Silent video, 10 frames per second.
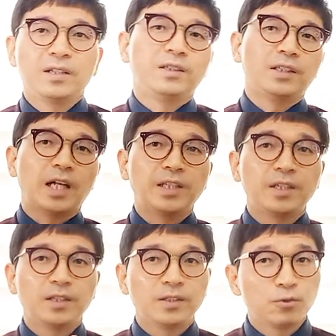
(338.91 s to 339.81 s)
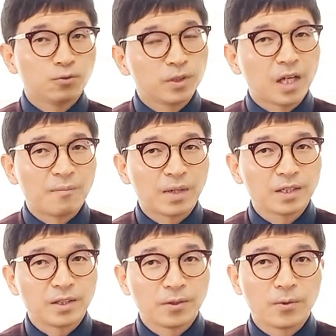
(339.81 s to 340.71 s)
이제 자신의 충언을 안
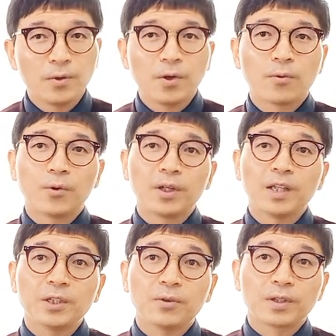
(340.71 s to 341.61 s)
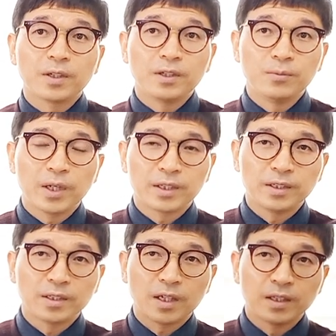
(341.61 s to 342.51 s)
받아들이고 고려의 태종한테 기부하게
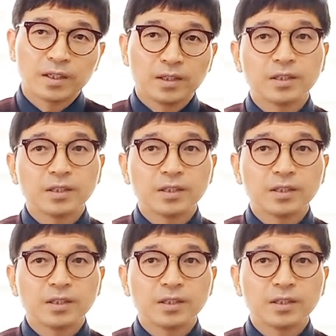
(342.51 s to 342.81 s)
되니까